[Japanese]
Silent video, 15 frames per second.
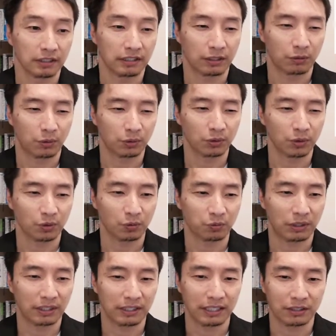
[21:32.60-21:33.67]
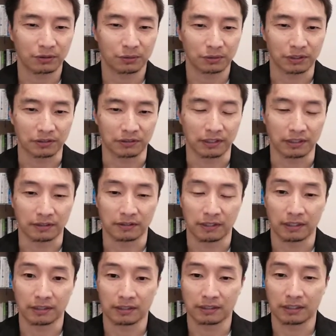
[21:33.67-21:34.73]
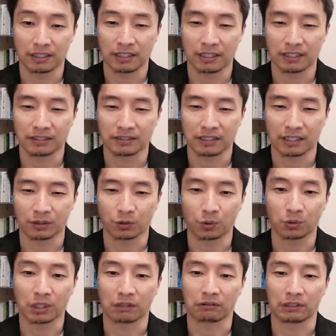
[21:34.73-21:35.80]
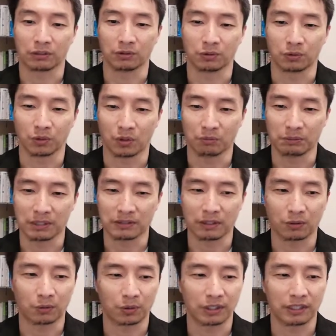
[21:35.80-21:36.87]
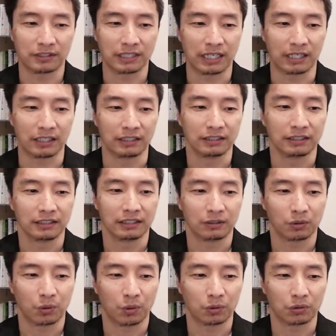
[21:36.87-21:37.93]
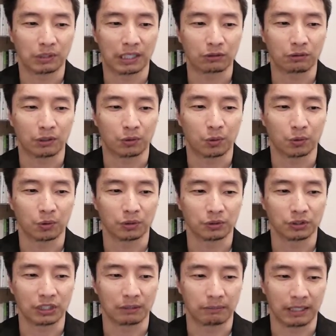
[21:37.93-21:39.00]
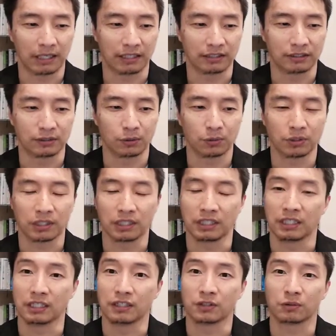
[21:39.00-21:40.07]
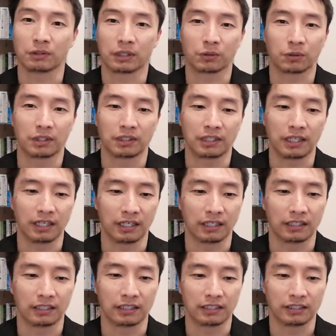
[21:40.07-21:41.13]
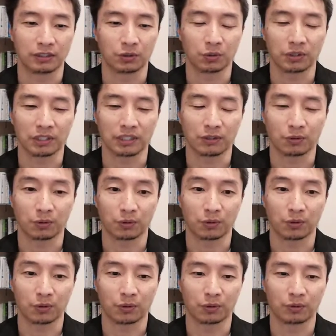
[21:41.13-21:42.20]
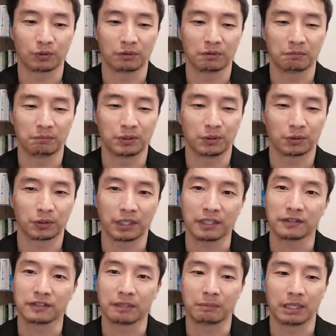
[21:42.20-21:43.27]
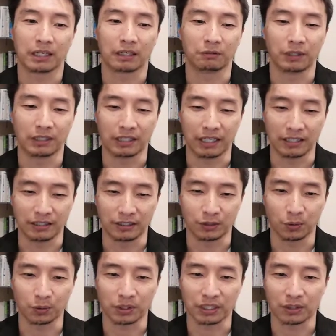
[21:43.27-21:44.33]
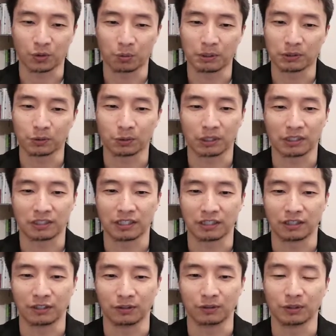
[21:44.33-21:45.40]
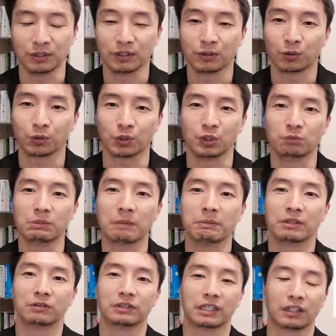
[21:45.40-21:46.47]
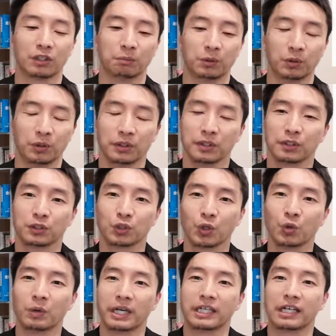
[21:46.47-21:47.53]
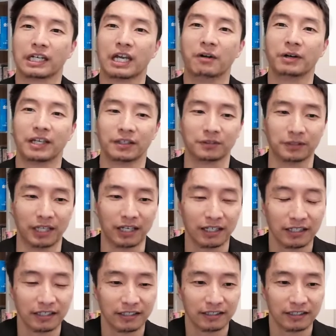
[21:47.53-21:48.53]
で、このファネルをですね、設計したらどうなるかというと、皆さんこれでじゃあ、あとは広告打てば自動的にリストが取れて、自動的にこの無料のね、セミナーが売れて、自動的に個別相談に来てっていうことを夢見るんだけども、そうはいかないわけですね。